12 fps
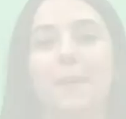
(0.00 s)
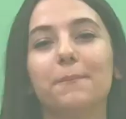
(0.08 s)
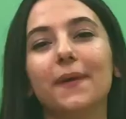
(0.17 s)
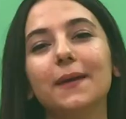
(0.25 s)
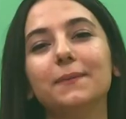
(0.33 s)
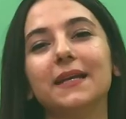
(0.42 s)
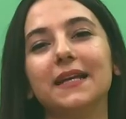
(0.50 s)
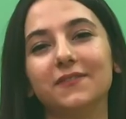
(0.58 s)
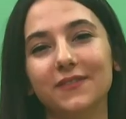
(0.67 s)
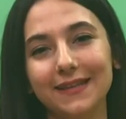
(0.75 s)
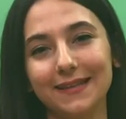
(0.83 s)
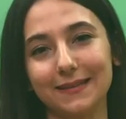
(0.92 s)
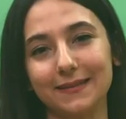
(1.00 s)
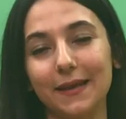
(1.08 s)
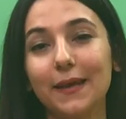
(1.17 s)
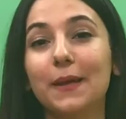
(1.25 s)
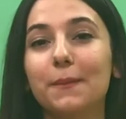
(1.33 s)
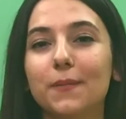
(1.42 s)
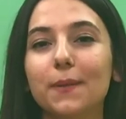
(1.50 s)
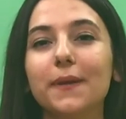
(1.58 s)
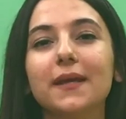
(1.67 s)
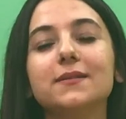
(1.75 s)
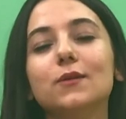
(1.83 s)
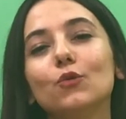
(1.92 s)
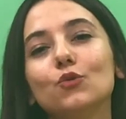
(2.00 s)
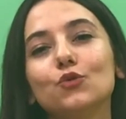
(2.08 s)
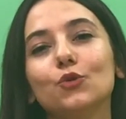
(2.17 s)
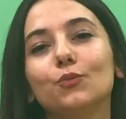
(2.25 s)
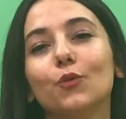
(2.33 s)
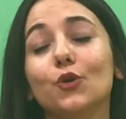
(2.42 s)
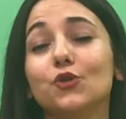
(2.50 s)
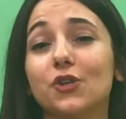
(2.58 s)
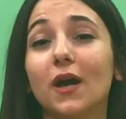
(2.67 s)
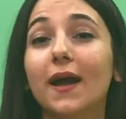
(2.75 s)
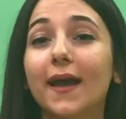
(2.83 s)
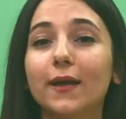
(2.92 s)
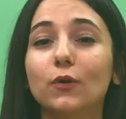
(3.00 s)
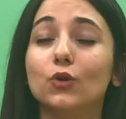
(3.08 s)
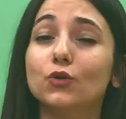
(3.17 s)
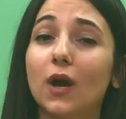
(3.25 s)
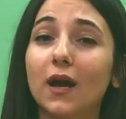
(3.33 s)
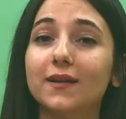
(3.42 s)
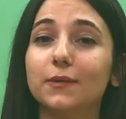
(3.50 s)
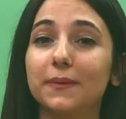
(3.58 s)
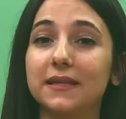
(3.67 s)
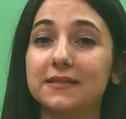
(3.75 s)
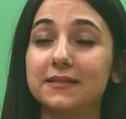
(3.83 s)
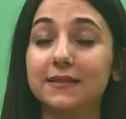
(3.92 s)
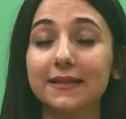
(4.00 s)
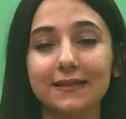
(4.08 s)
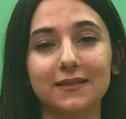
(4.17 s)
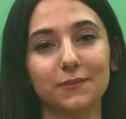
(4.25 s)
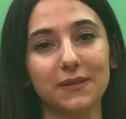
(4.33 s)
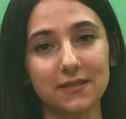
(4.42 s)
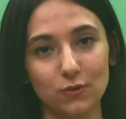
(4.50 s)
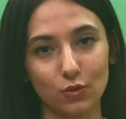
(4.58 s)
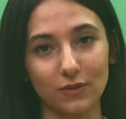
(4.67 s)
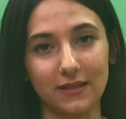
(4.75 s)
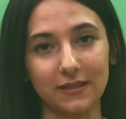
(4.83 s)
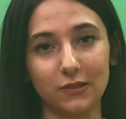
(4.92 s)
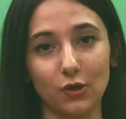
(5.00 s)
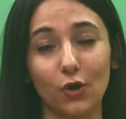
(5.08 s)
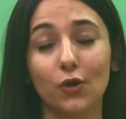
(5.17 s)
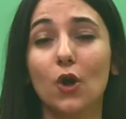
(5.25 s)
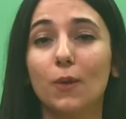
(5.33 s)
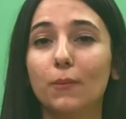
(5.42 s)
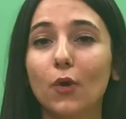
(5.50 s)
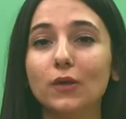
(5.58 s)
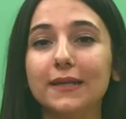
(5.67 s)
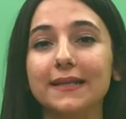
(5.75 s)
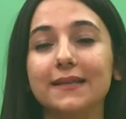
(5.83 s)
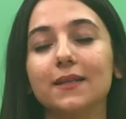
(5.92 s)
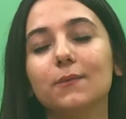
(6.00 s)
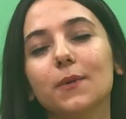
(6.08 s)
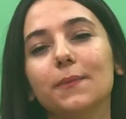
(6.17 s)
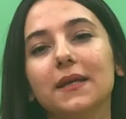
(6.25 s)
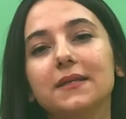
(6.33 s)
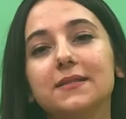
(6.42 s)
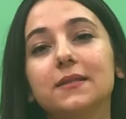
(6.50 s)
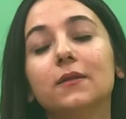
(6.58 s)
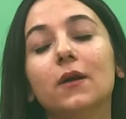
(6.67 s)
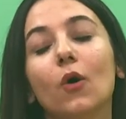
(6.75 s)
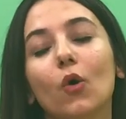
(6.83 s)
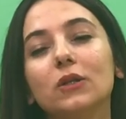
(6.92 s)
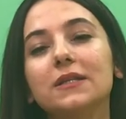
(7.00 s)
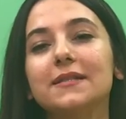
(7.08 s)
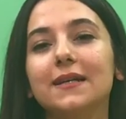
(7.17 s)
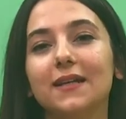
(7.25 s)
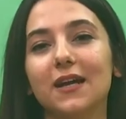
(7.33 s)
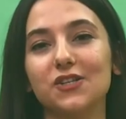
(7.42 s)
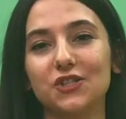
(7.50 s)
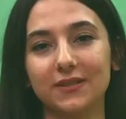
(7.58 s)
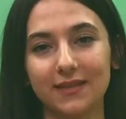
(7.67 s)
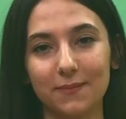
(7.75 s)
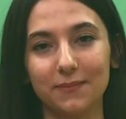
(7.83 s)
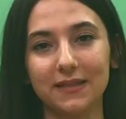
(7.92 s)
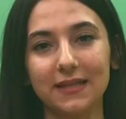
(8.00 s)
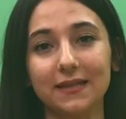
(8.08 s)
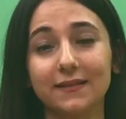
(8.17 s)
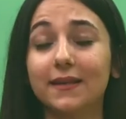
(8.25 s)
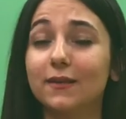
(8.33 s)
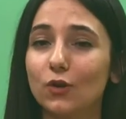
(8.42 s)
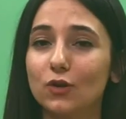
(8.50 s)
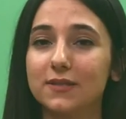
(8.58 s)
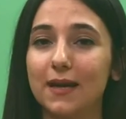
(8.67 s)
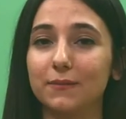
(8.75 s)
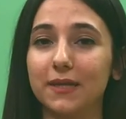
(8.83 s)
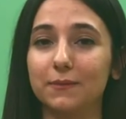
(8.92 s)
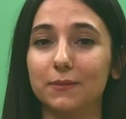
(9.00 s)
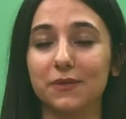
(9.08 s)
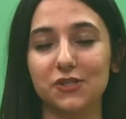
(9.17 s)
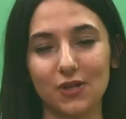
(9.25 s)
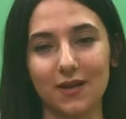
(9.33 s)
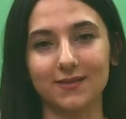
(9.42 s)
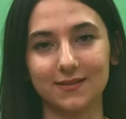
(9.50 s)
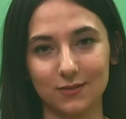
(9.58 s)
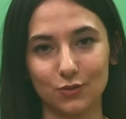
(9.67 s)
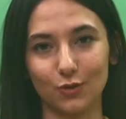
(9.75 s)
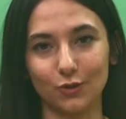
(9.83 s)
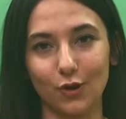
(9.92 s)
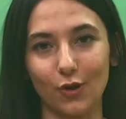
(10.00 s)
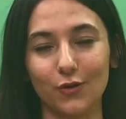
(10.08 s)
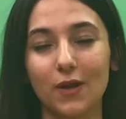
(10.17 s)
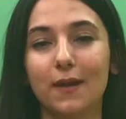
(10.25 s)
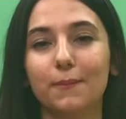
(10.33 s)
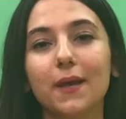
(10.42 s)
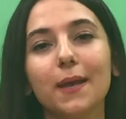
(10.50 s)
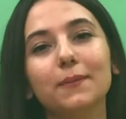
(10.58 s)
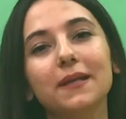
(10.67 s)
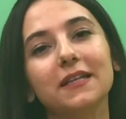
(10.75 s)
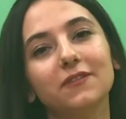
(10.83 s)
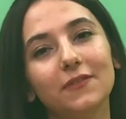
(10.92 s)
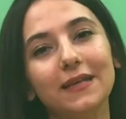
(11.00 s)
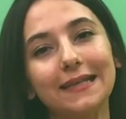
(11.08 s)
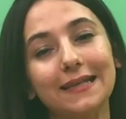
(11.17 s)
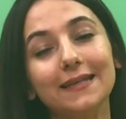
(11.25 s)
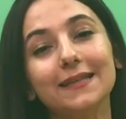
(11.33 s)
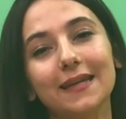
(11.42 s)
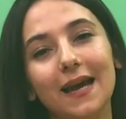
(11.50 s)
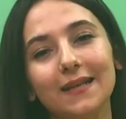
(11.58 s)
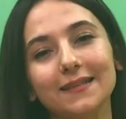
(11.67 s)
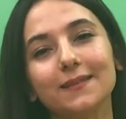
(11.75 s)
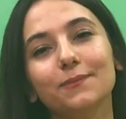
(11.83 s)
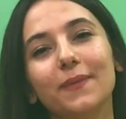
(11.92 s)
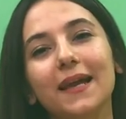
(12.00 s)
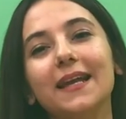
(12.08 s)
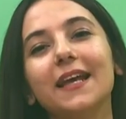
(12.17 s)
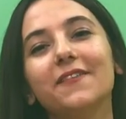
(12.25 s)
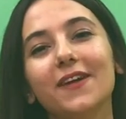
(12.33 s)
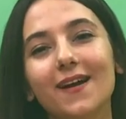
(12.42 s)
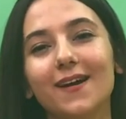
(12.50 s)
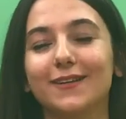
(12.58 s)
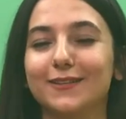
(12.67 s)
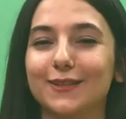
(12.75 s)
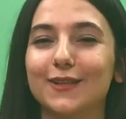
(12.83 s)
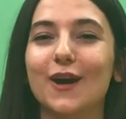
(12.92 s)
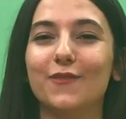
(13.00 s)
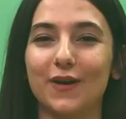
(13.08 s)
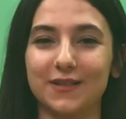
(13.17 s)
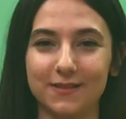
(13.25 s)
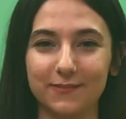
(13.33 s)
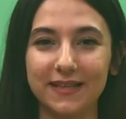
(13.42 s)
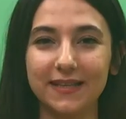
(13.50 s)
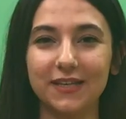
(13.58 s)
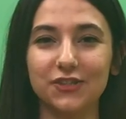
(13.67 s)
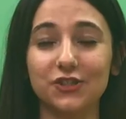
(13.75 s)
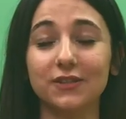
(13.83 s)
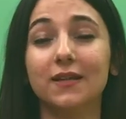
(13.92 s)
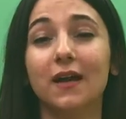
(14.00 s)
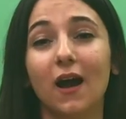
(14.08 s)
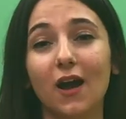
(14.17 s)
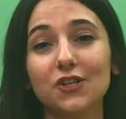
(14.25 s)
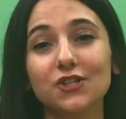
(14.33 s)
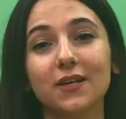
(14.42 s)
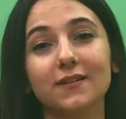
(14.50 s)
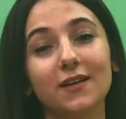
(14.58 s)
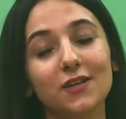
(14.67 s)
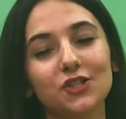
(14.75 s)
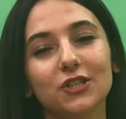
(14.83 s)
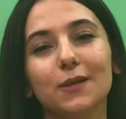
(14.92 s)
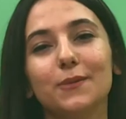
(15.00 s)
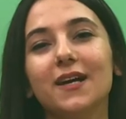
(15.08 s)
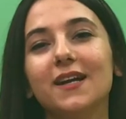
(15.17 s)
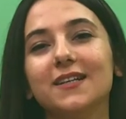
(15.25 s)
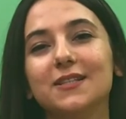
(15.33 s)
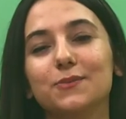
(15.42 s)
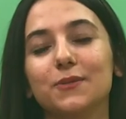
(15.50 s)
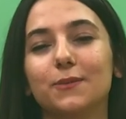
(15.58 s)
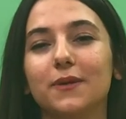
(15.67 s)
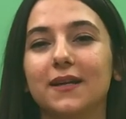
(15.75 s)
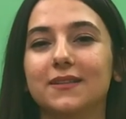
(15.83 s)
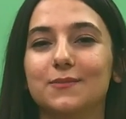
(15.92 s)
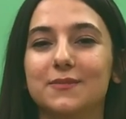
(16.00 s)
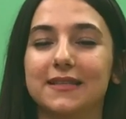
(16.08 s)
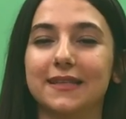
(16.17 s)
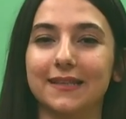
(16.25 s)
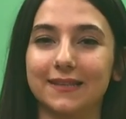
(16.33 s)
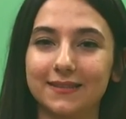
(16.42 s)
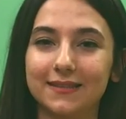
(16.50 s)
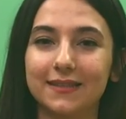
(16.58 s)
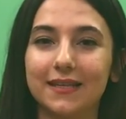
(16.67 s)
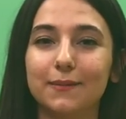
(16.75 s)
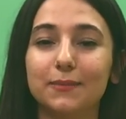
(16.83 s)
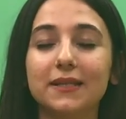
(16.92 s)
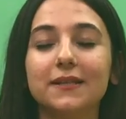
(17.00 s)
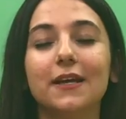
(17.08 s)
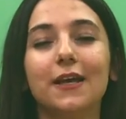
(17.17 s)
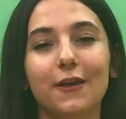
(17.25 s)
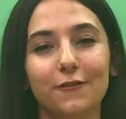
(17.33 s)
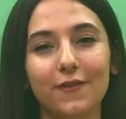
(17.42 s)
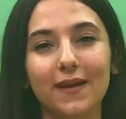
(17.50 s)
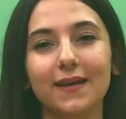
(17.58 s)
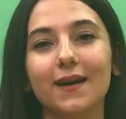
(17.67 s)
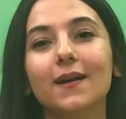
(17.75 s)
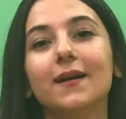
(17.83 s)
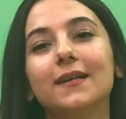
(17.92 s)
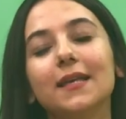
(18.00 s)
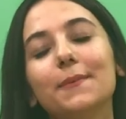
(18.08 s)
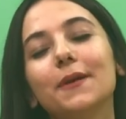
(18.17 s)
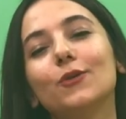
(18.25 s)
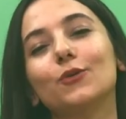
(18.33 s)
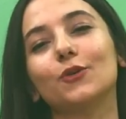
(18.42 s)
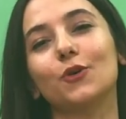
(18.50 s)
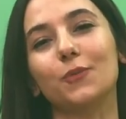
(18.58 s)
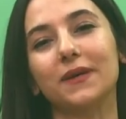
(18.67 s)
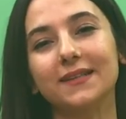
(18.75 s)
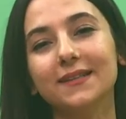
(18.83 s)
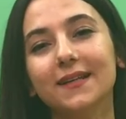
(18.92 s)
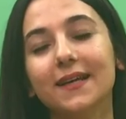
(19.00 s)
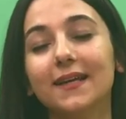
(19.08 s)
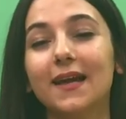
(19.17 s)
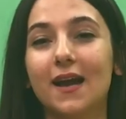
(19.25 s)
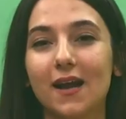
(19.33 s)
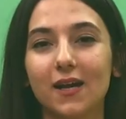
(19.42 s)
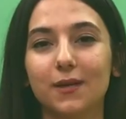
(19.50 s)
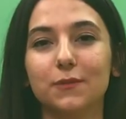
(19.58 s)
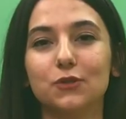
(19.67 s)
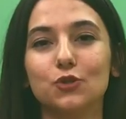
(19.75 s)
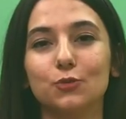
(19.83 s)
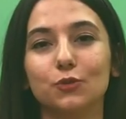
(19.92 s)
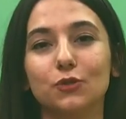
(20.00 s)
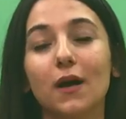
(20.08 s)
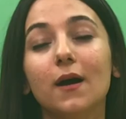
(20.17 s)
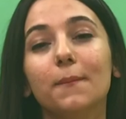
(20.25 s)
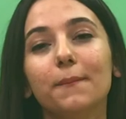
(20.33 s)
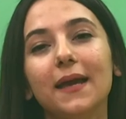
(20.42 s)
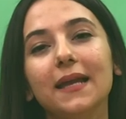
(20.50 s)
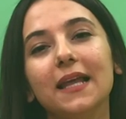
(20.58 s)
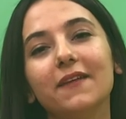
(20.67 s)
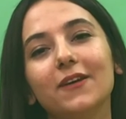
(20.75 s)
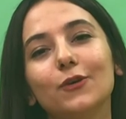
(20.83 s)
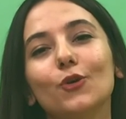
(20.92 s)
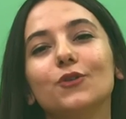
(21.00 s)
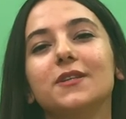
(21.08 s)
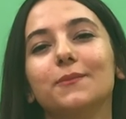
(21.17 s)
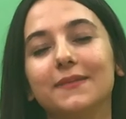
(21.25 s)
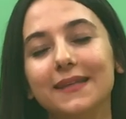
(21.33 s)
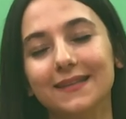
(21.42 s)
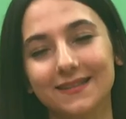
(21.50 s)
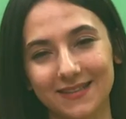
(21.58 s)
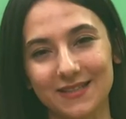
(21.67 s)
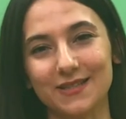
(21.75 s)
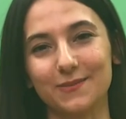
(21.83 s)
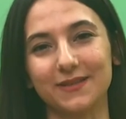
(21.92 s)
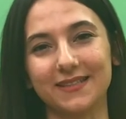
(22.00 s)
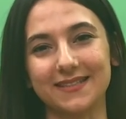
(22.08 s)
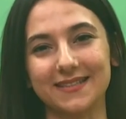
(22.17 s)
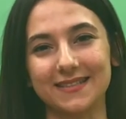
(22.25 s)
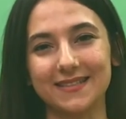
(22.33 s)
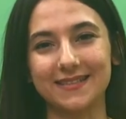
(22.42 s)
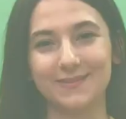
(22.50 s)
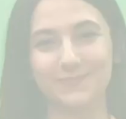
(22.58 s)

Babylet Weaning'de bebeğinize 3 gün boyunca her öğün aynı besine yedirmeniz öneriliyor. Böylelikle bebeğinizin olası alerjik tepkilerini de gözlemleyebilme şansınız oluyor. Beyblade Winning yani BLV hakkında daha fazla bilgi için aşağıda açıklamalar kısmında bıraktığımız linke tıklayabilir veya gebe.com'a girerek arama çubuğuna BLV yöntemi nedir yazabilirsiniz.